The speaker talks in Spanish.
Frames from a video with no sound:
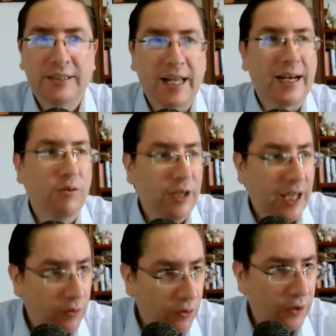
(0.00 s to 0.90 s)
se
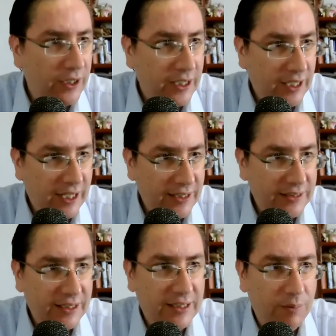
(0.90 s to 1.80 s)
reunieron con
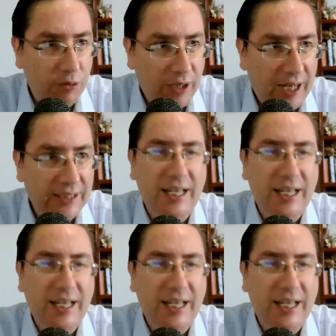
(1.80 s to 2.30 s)
integrantes del tribunal,